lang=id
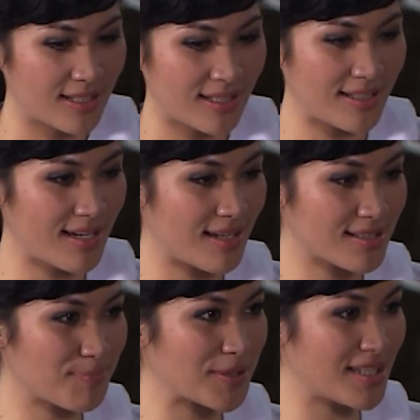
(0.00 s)
Iya,
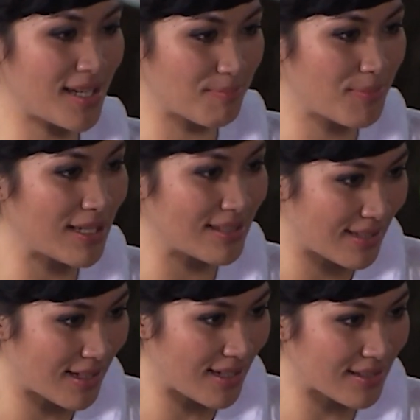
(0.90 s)
seperti yang mbak
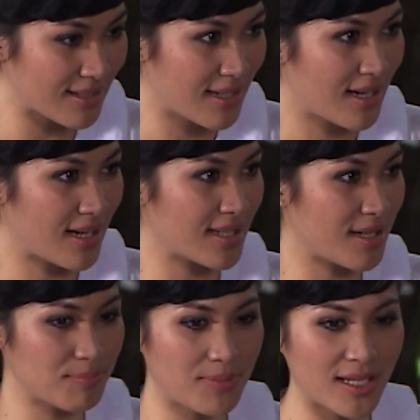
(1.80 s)
lihat,
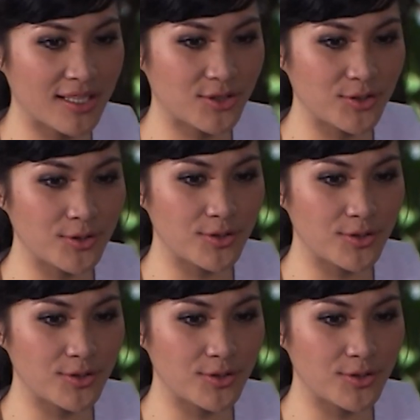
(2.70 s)
ayam mbak itu